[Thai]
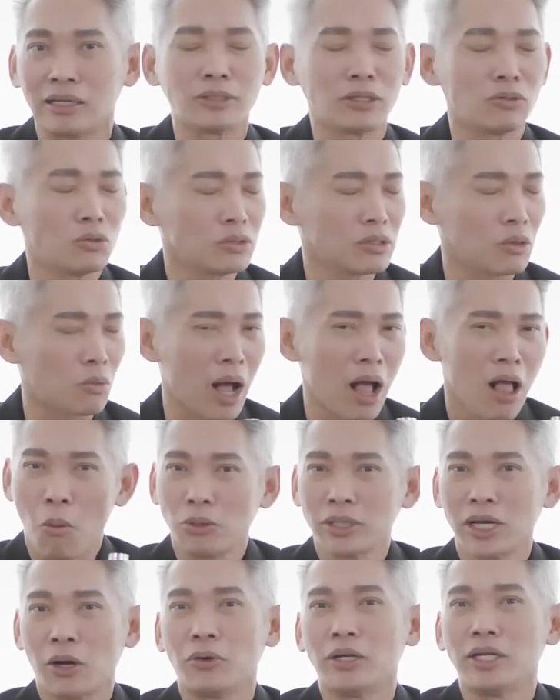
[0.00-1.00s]
จะรู้สึกว่า
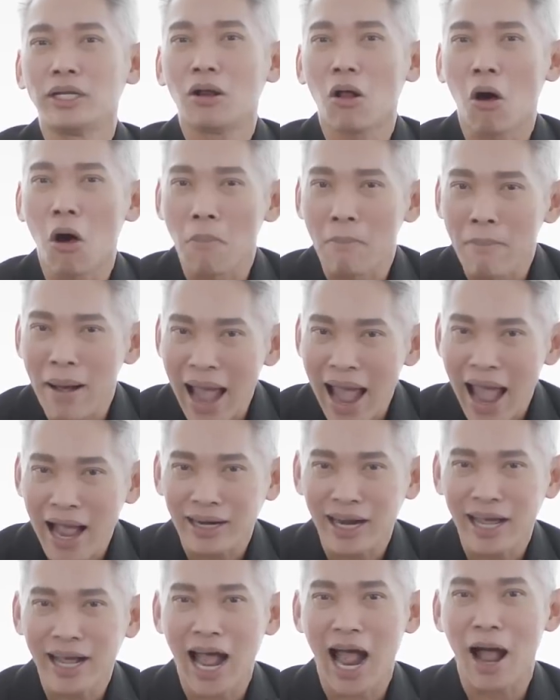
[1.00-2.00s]
ผู้ชายคนนี้หล่อมาก
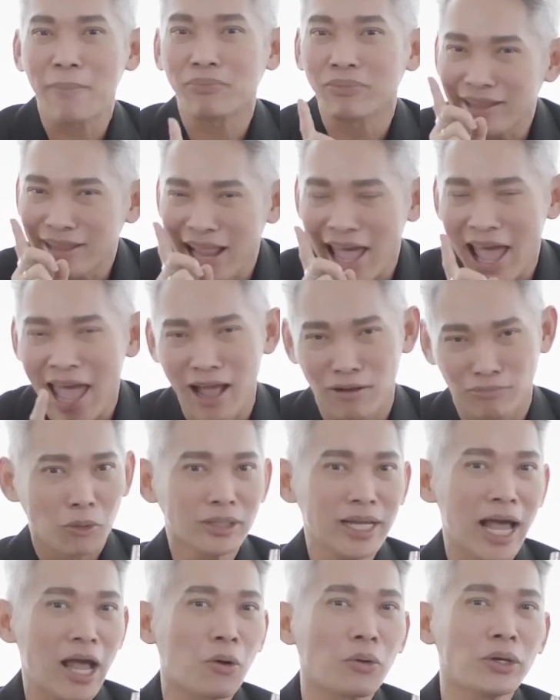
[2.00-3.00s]
นะครับและ
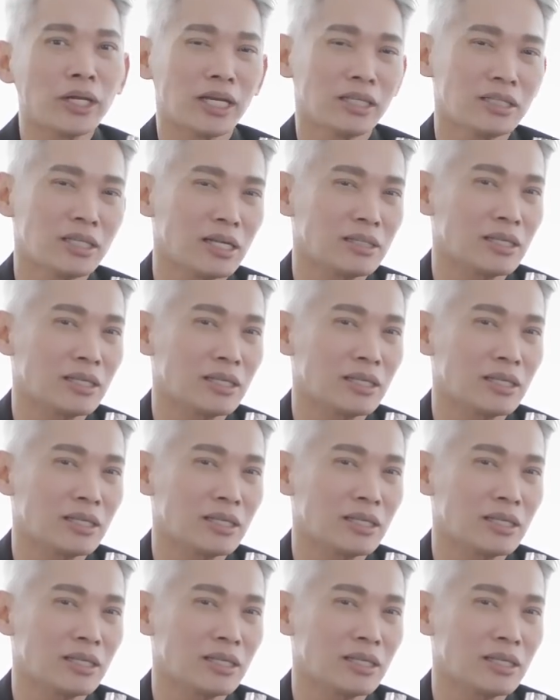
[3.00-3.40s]
ผู้ชายคนนี้